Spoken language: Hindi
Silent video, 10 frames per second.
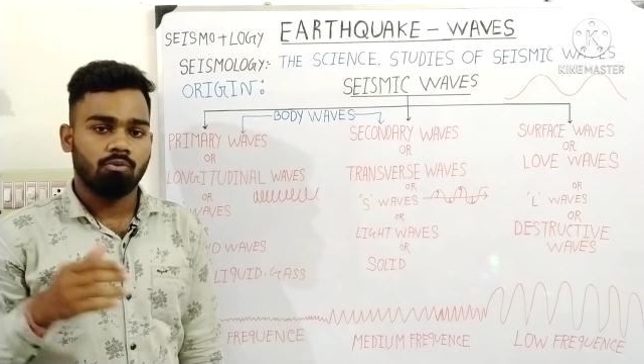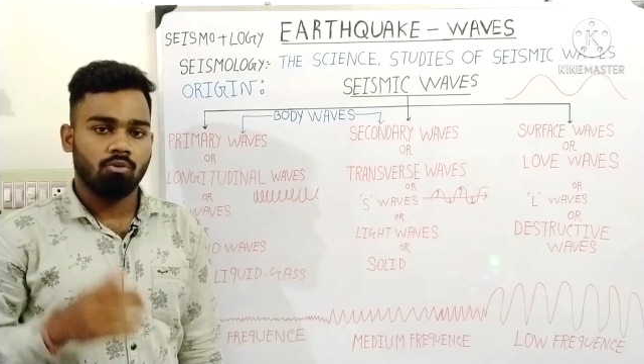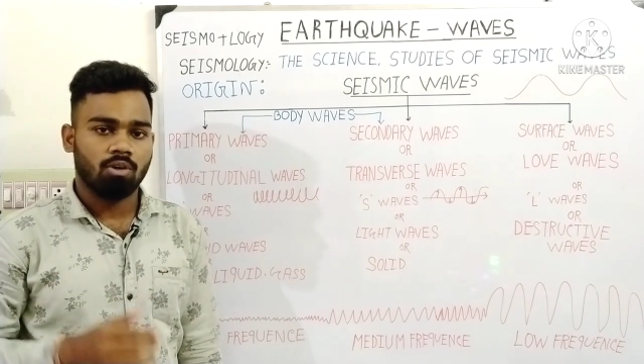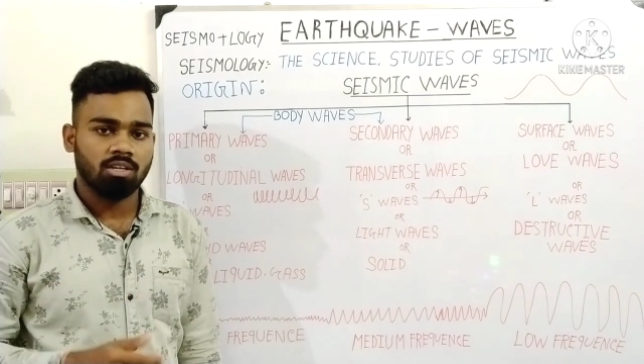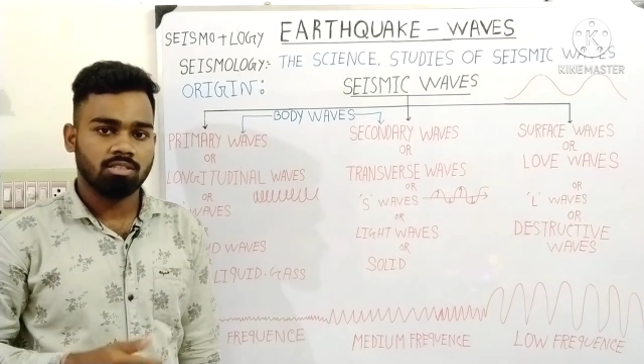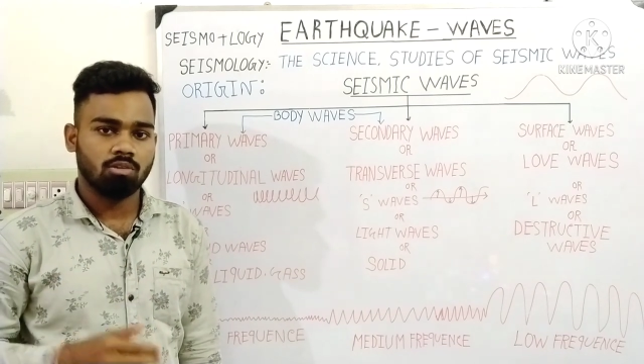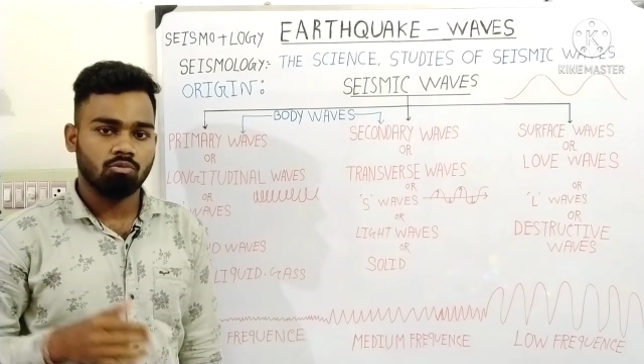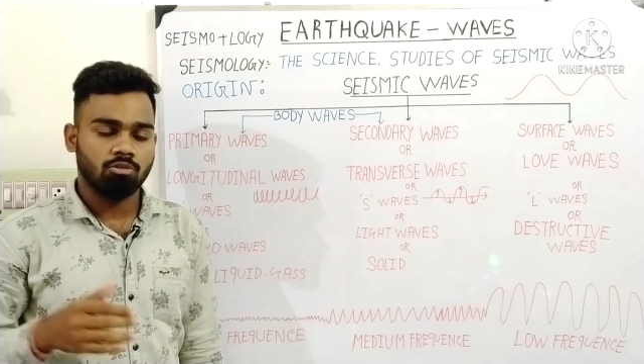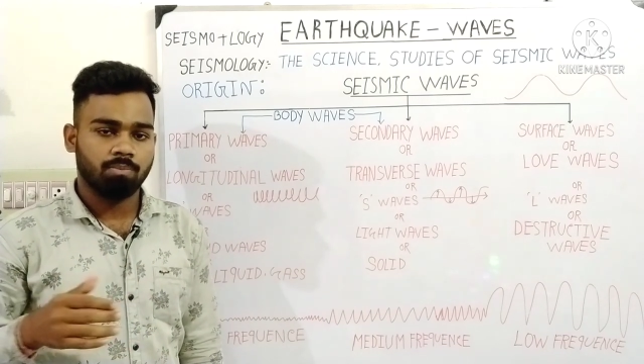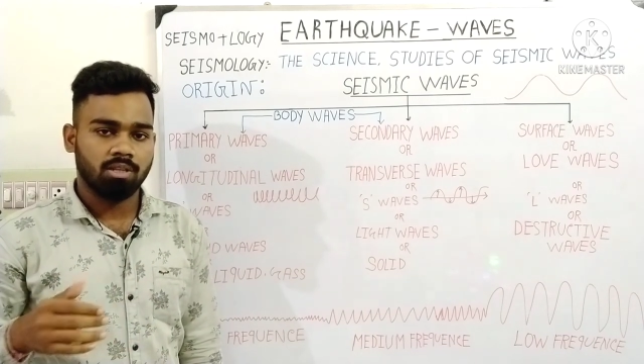फोकस से
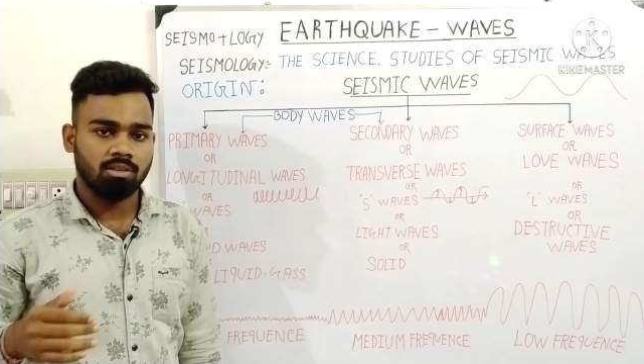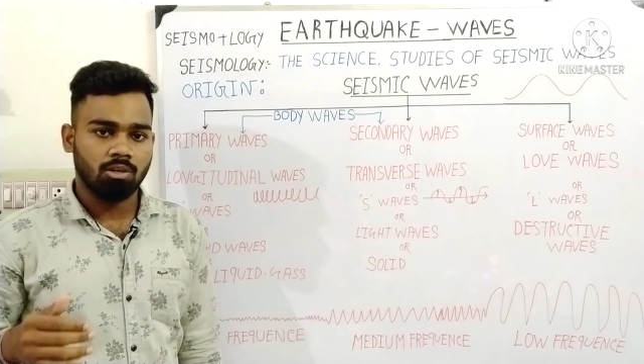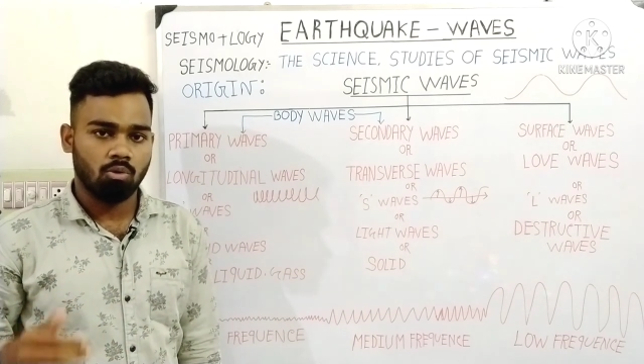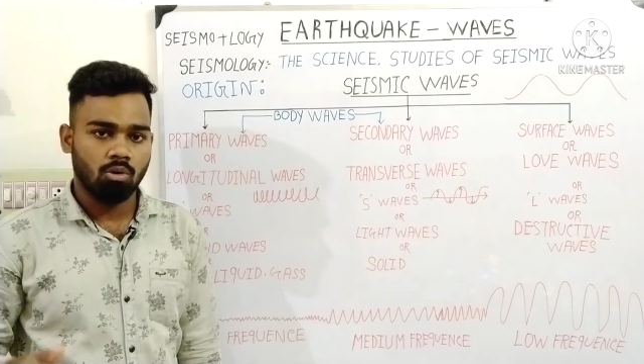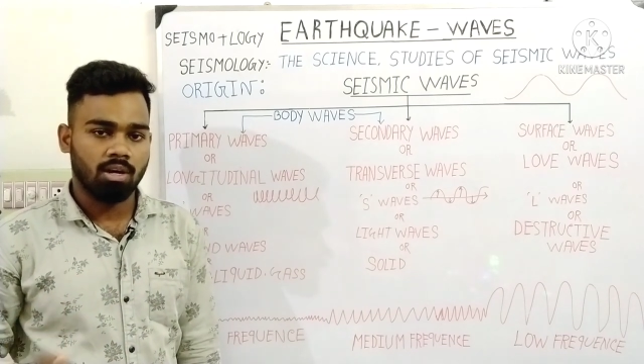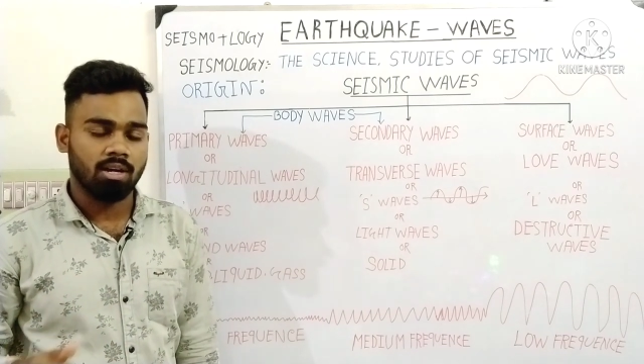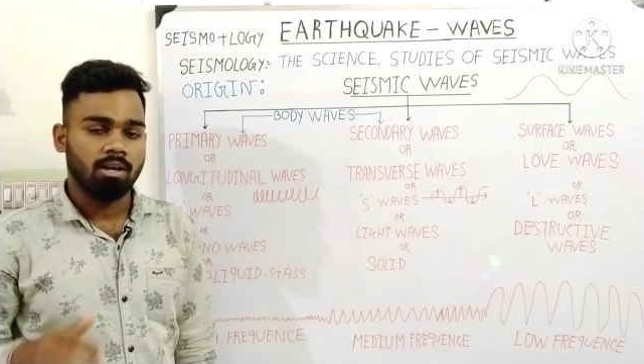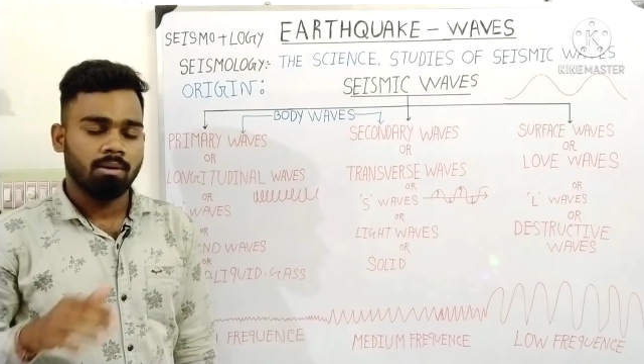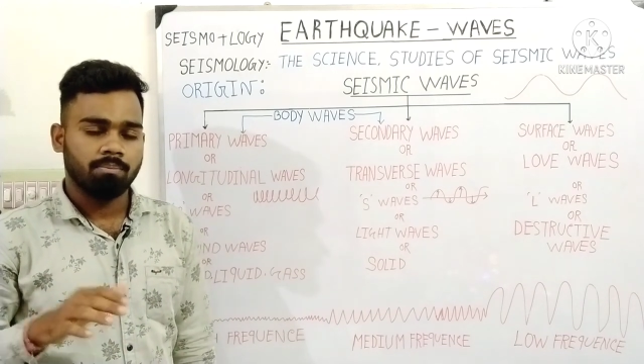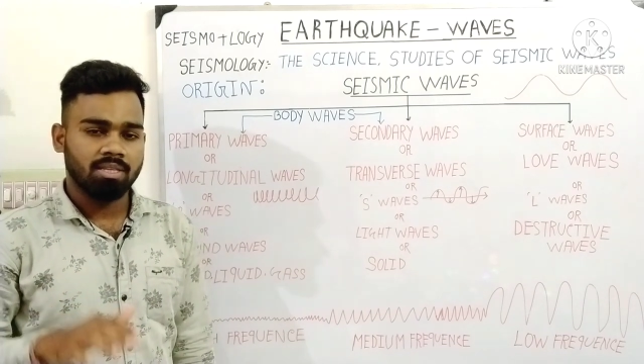उत्पत्ति होकर
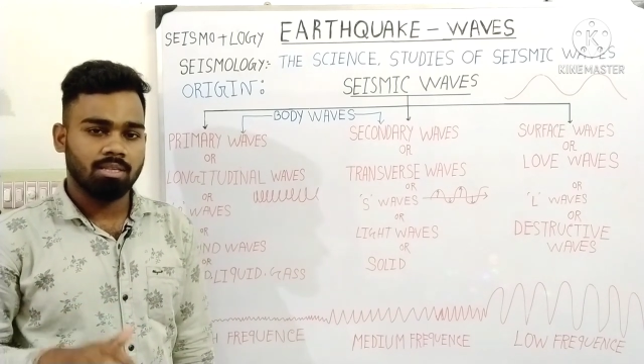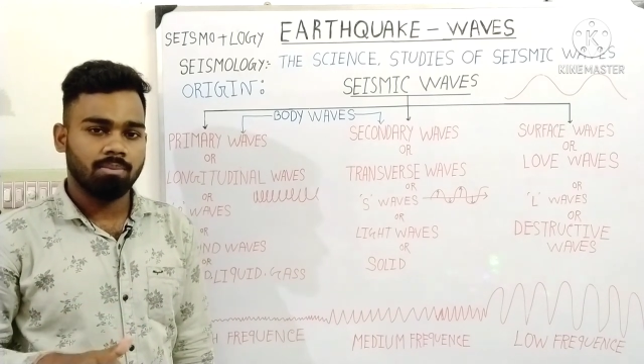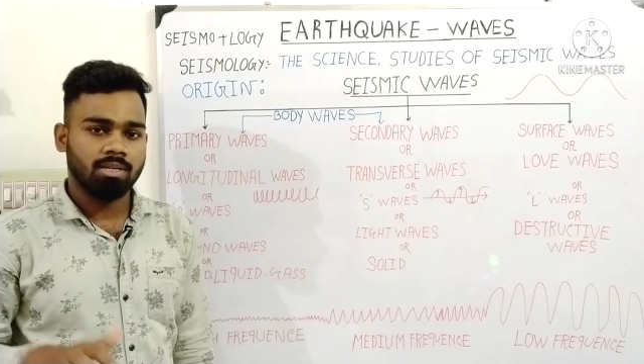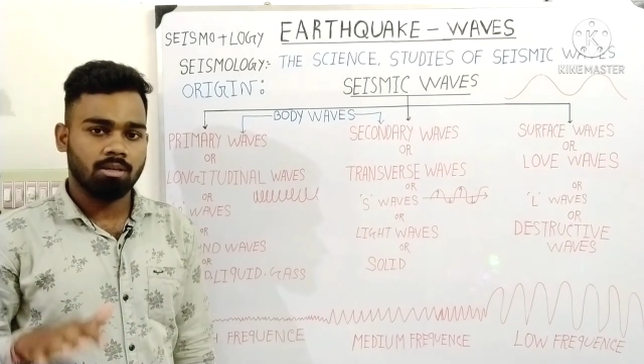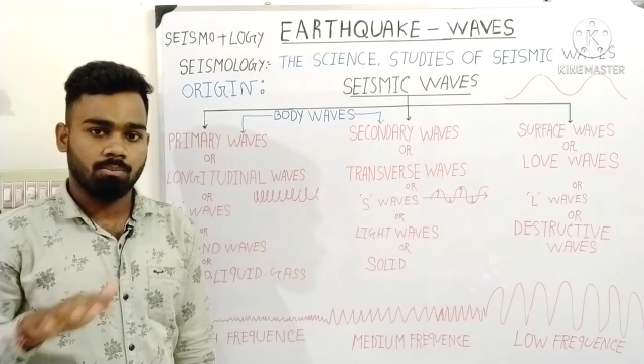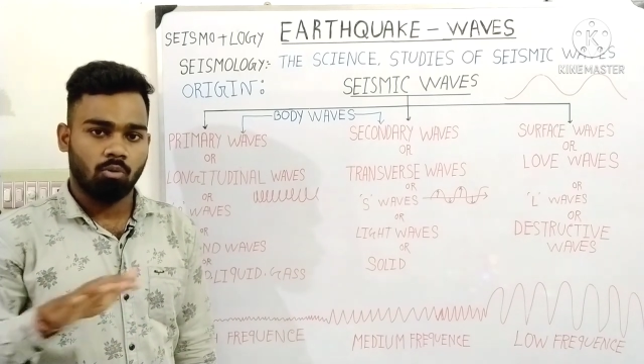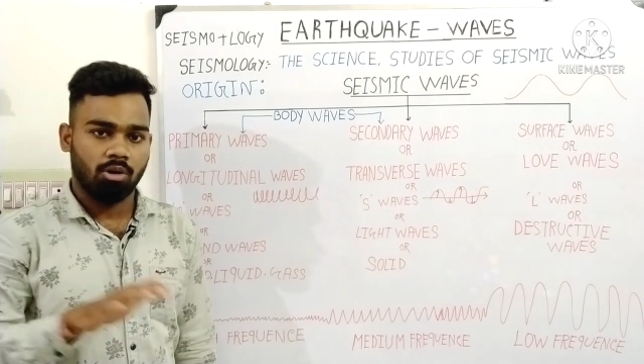पृथ्वी के